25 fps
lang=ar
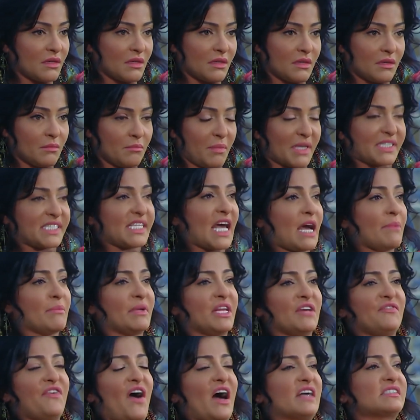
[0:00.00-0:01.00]
بس اعمل
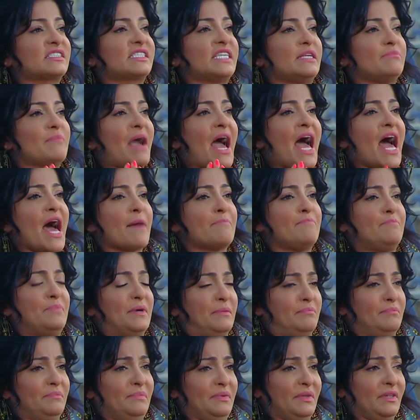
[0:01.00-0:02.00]
ايه في حظي المهبب
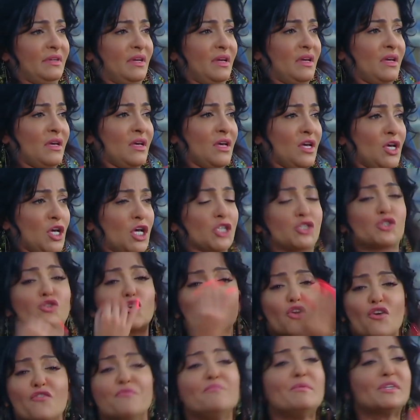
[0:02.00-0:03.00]

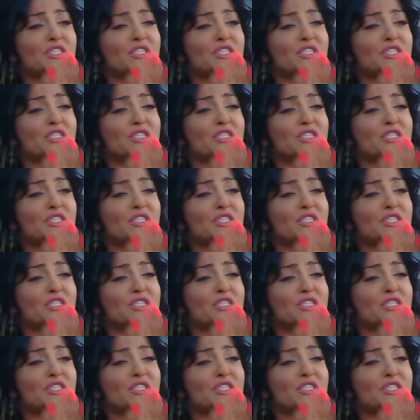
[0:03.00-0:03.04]
الظروف